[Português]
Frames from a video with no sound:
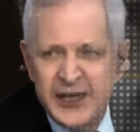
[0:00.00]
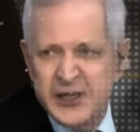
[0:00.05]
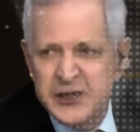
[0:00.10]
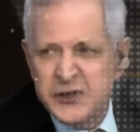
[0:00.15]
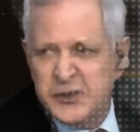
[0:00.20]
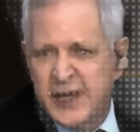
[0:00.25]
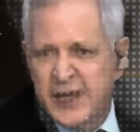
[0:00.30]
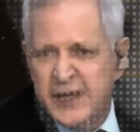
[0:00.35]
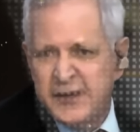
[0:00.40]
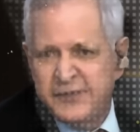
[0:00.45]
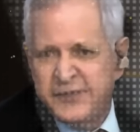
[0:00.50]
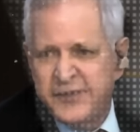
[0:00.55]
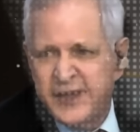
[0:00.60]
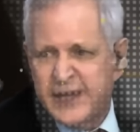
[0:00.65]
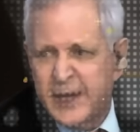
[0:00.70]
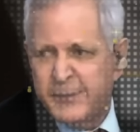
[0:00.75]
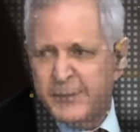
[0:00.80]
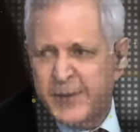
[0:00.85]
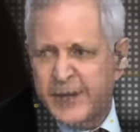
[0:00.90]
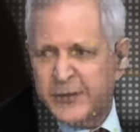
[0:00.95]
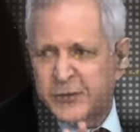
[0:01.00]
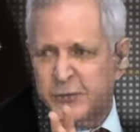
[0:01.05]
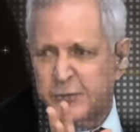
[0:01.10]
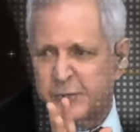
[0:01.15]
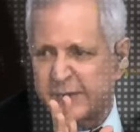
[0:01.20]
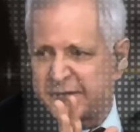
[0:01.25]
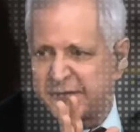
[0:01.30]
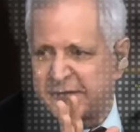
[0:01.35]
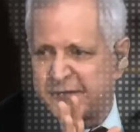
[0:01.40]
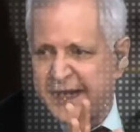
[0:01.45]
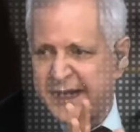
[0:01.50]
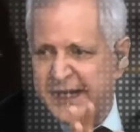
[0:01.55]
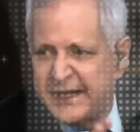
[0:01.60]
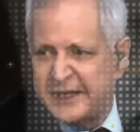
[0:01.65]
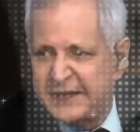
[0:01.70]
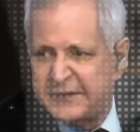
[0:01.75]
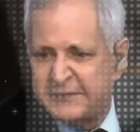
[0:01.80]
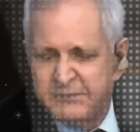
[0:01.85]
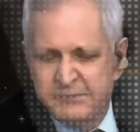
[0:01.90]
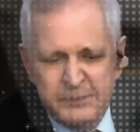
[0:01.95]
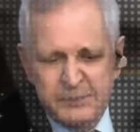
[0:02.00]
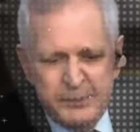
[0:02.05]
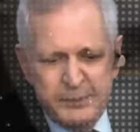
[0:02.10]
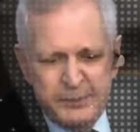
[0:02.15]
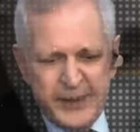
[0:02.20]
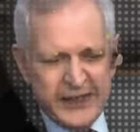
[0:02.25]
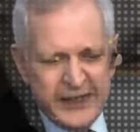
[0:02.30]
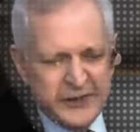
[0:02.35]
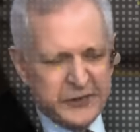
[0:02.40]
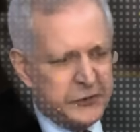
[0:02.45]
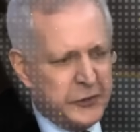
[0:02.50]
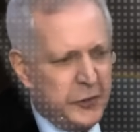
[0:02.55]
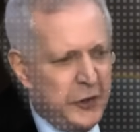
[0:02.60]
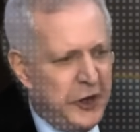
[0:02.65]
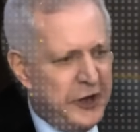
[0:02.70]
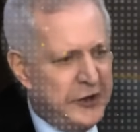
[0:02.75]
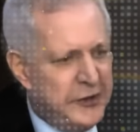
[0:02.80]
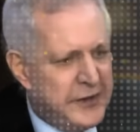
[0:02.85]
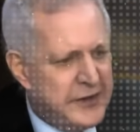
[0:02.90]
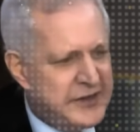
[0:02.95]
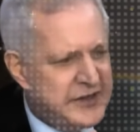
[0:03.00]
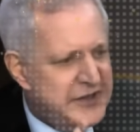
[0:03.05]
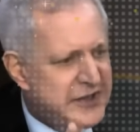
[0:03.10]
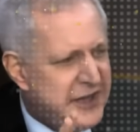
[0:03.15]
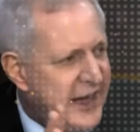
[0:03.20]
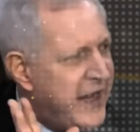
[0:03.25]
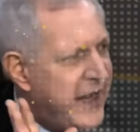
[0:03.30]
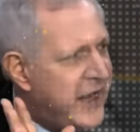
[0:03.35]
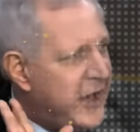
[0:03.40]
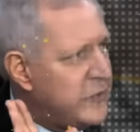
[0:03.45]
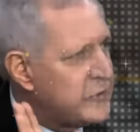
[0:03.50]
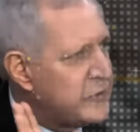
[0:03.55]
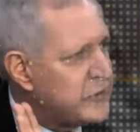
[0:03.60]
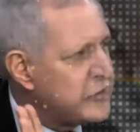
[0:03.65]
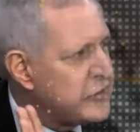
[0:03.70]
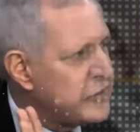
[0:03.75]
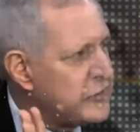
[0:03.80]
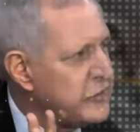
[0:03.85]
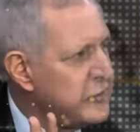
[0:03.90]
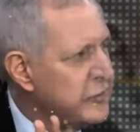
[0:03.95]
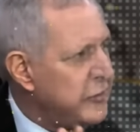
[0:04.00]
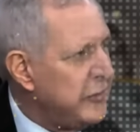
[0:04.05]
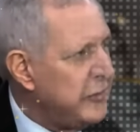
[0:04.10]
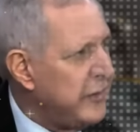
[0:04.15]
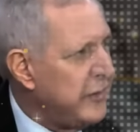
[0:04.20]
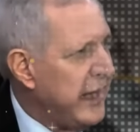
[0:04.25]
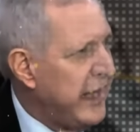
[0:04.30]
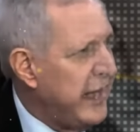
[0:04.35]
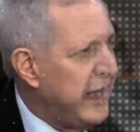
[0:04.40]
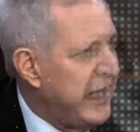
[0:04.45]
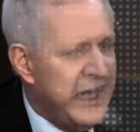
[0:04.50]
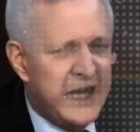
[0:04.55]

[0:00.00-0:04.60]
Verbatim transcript: Isso aí fica para a turma que fala em pretório excelso,